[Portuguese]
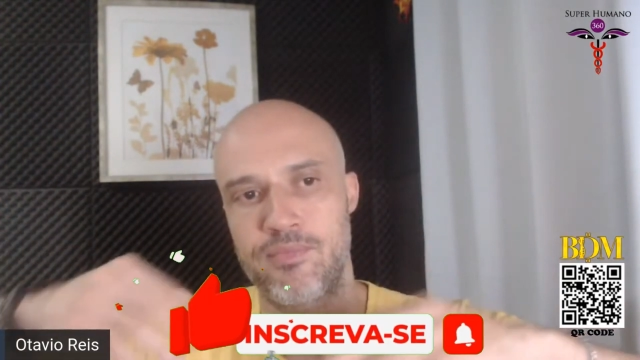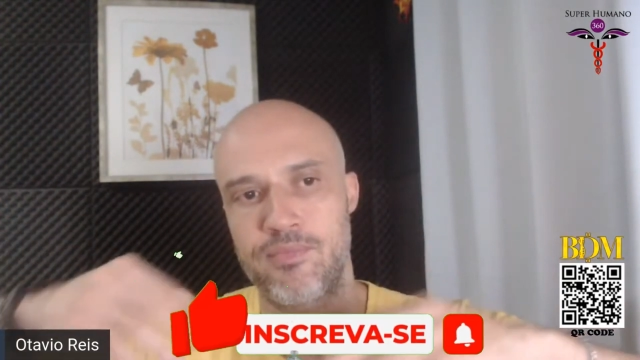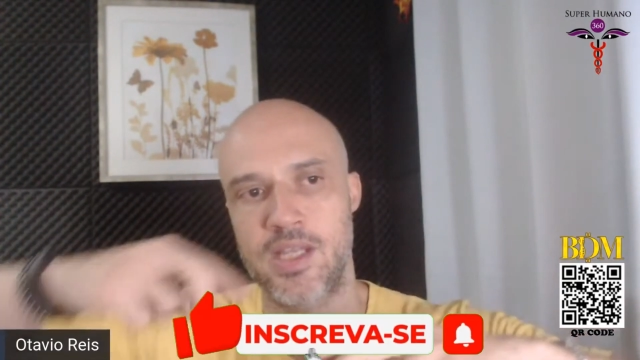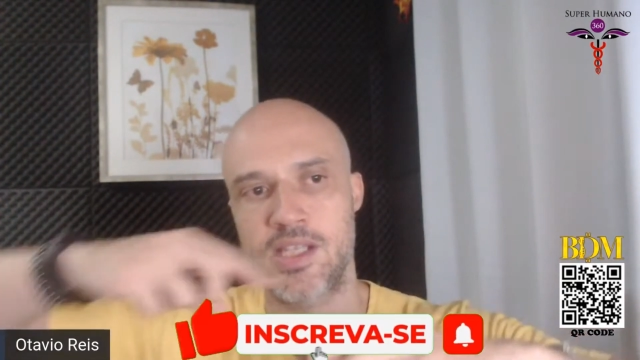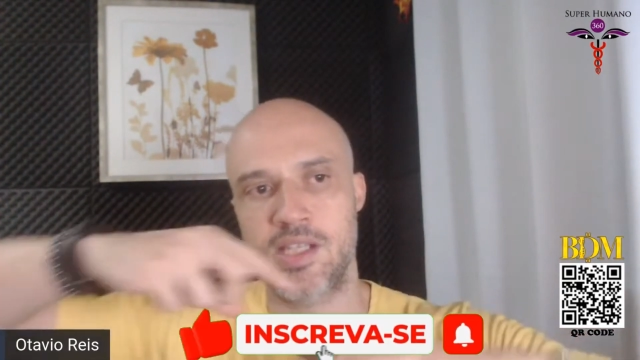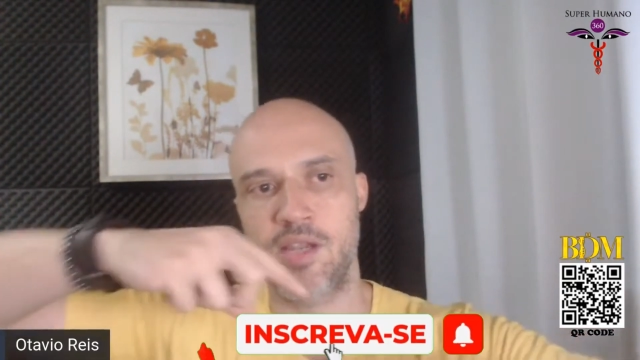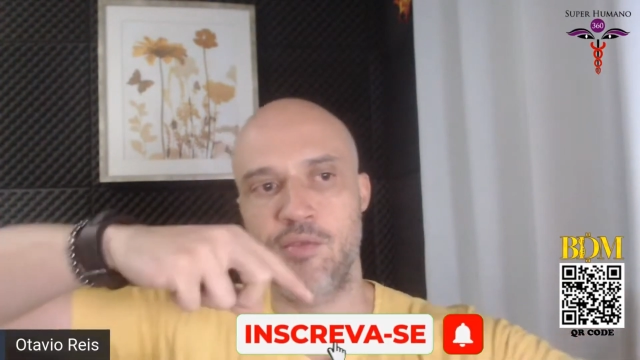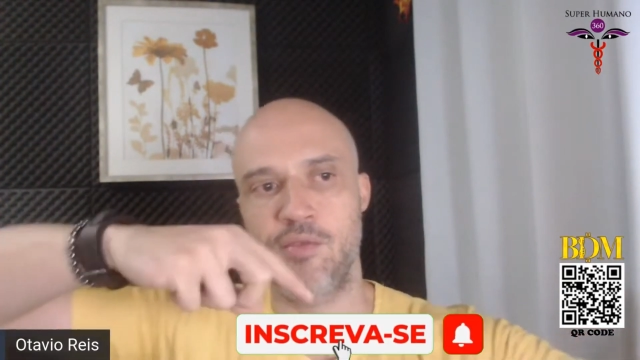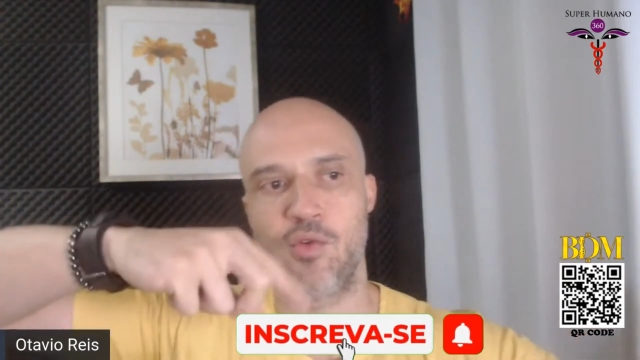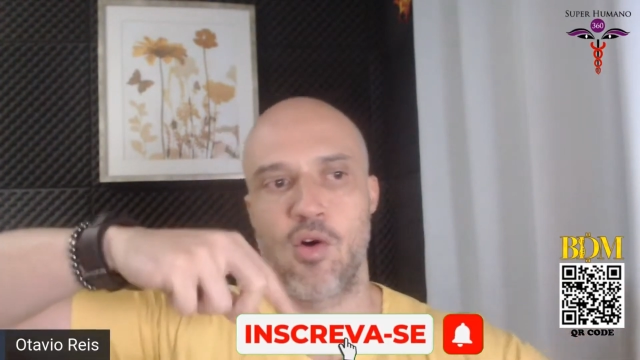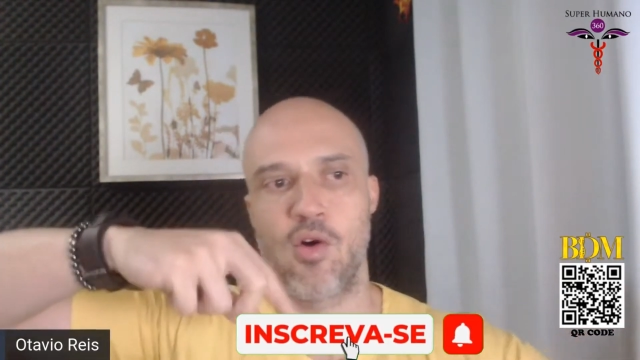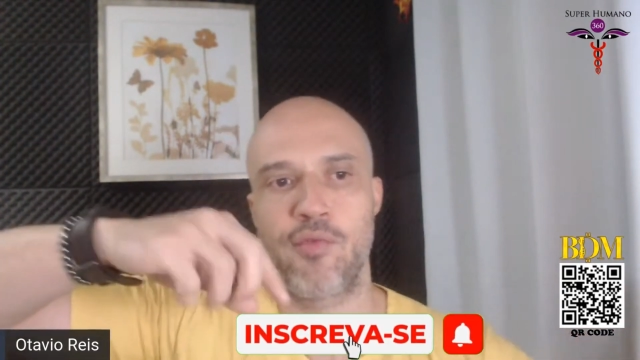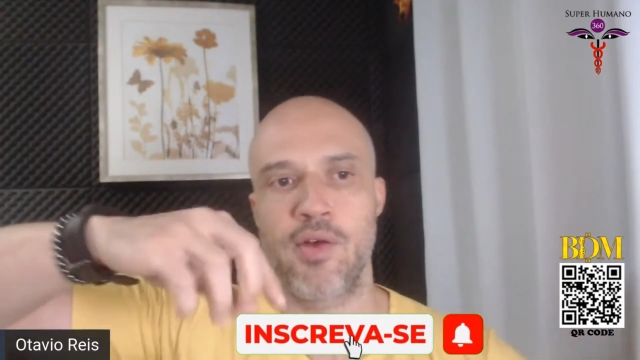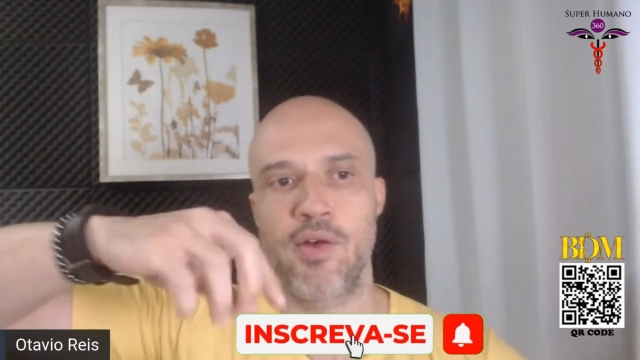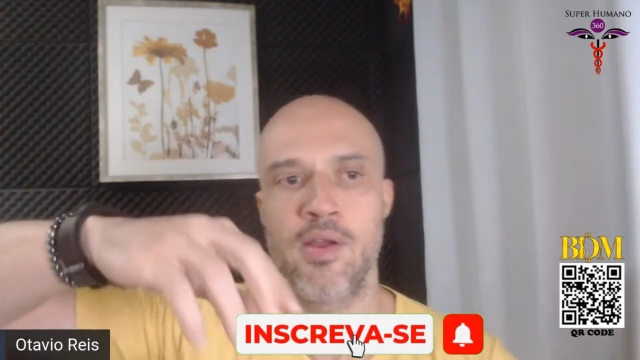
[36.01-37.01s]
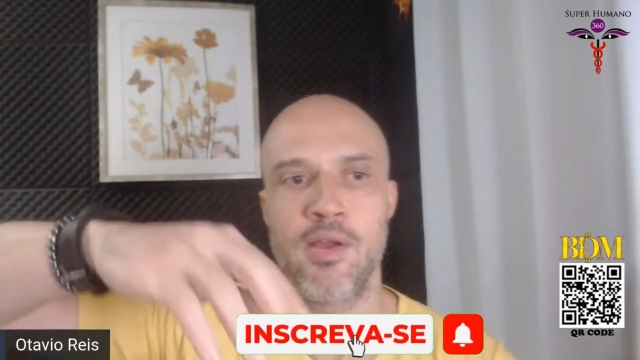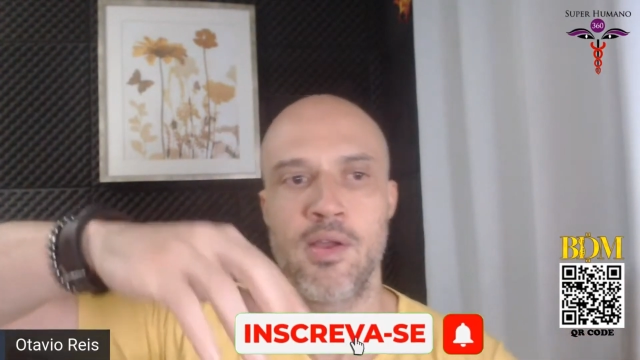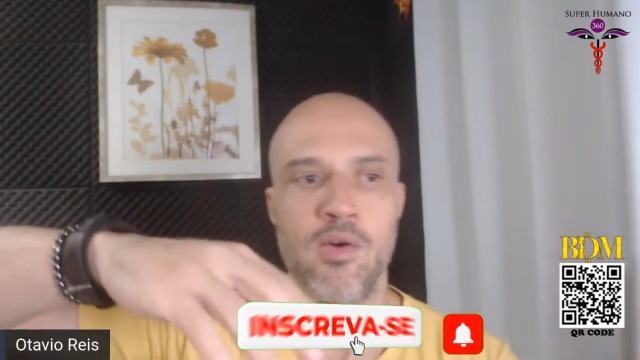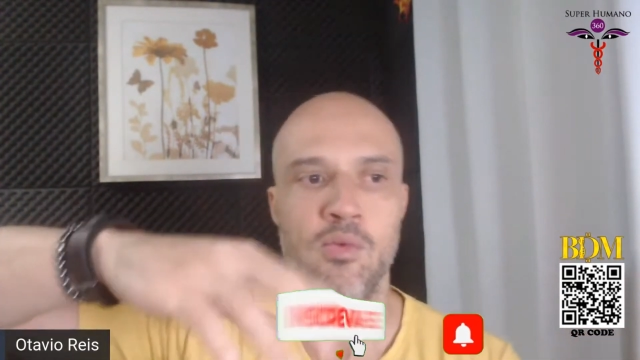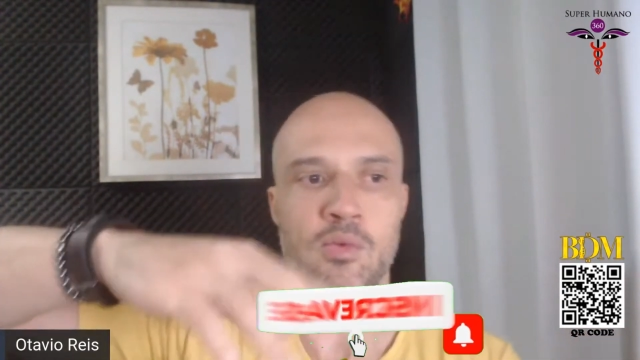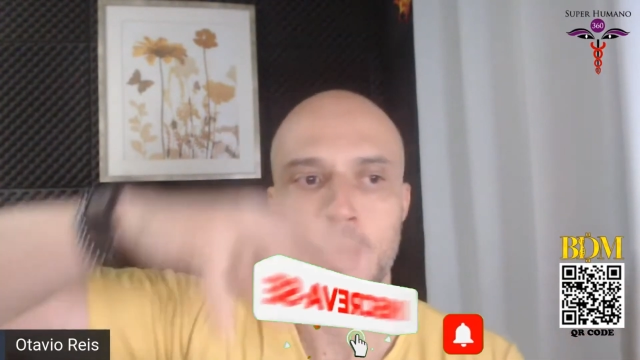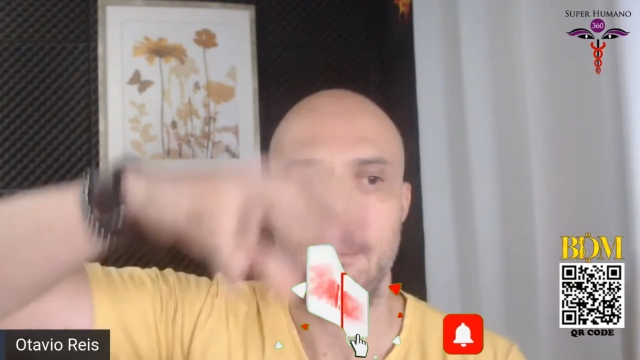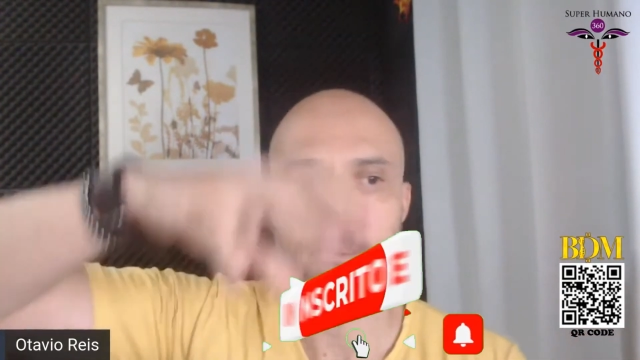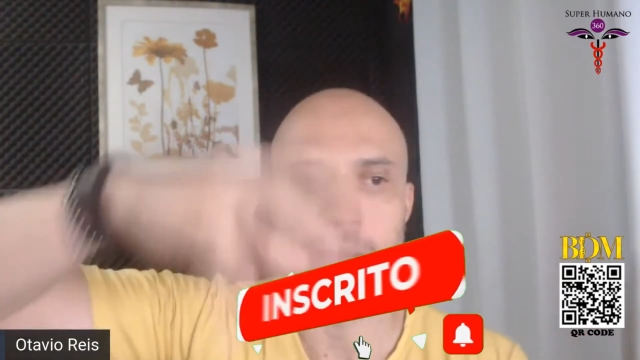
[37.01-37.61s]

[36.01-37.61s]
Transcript: desenvolva uma